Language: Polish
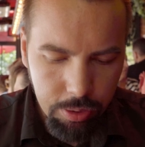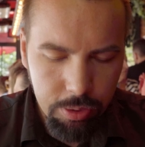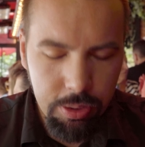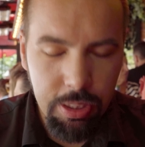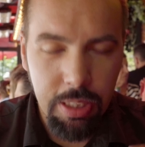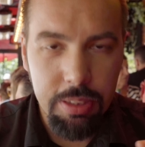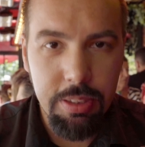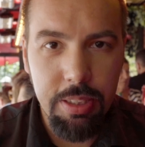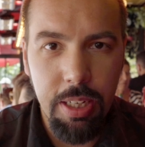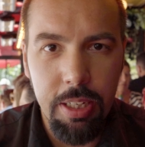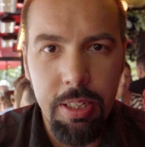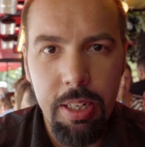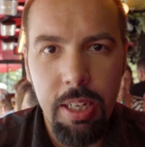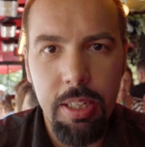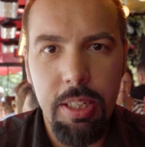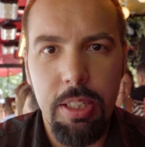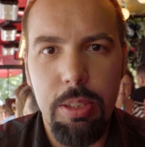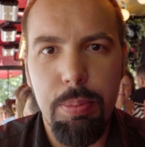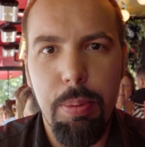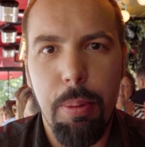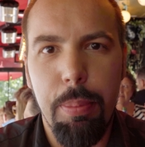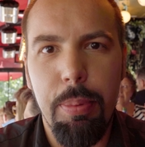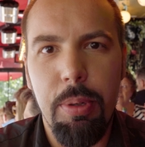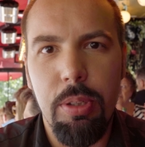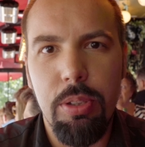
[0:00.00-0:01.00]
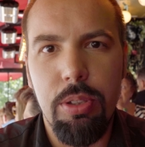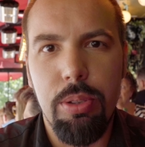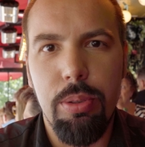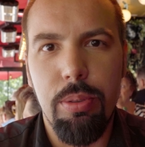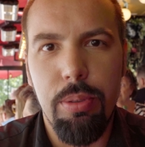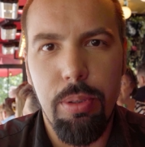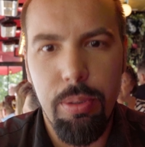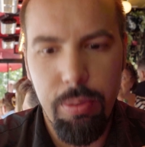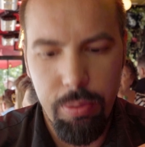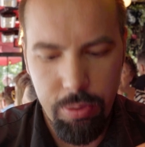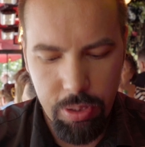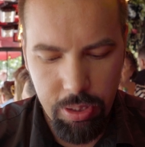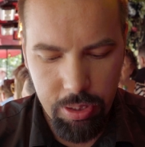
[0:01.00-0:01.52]
Ta cena jest po prostu
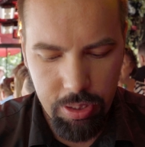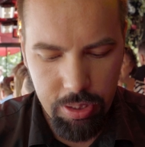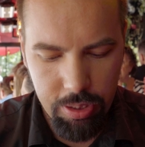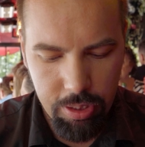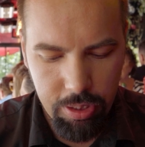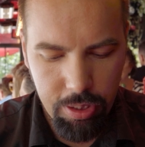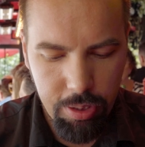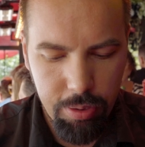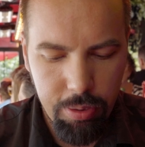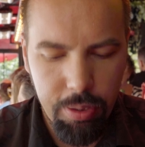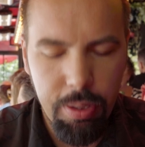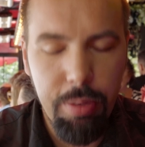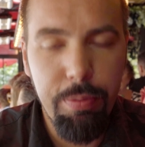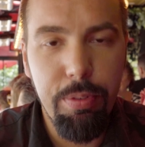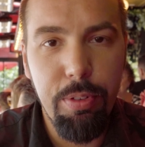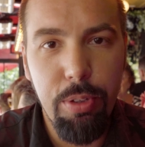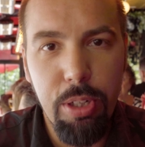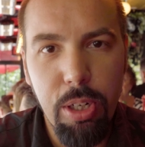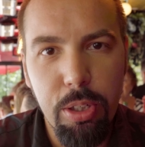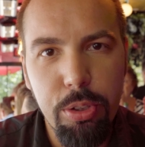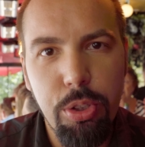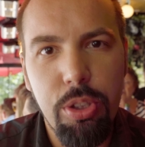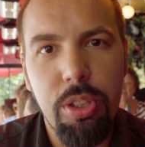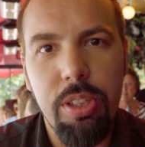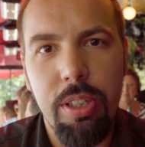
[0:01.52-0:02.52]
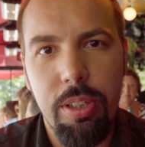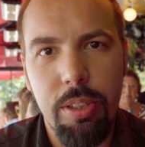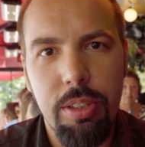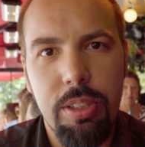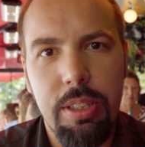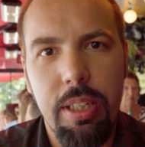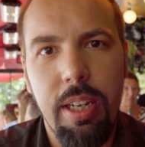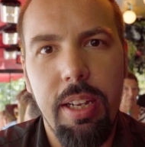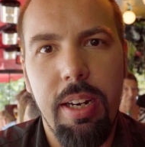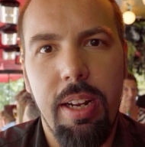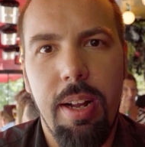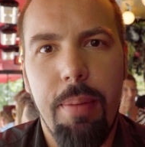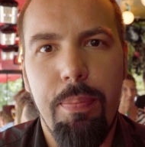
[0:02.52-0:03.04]
y, ilości tego
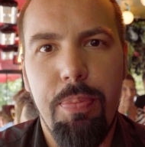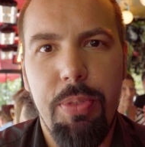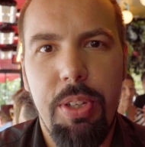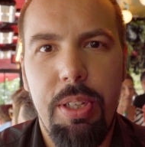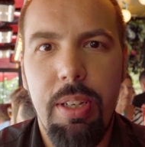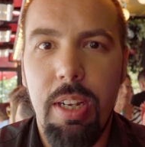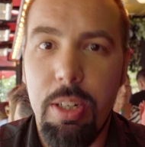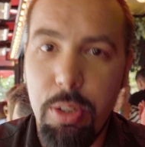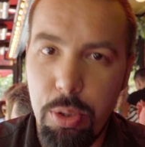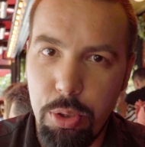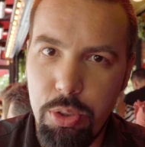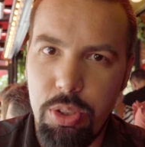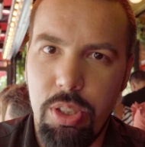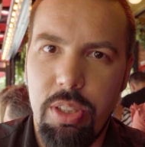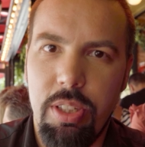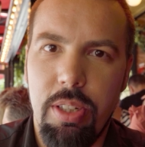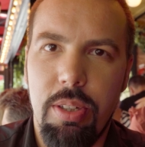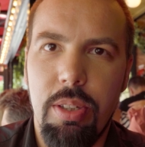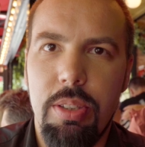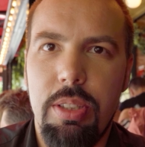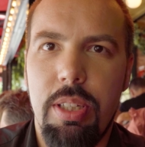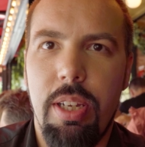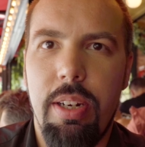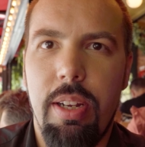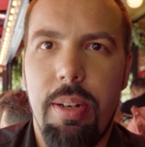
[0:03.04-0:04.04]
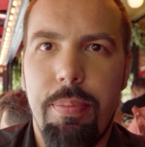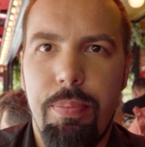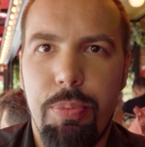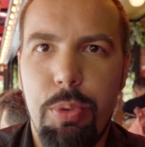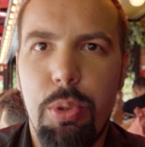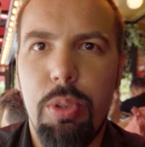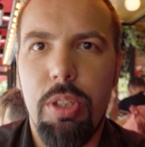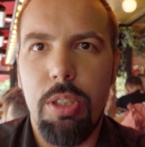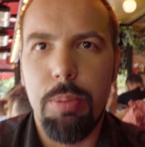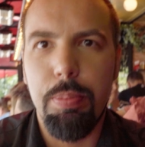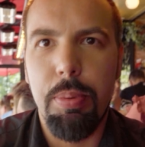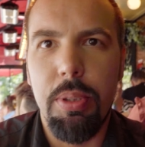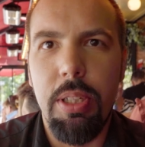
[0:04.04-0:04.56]
sera i jakości tego sera,
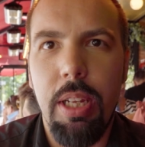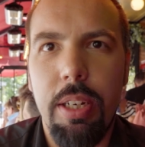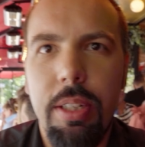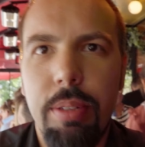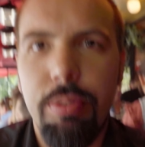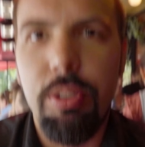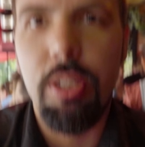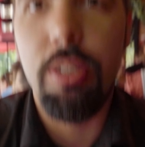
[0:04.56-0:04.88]
który jest podany w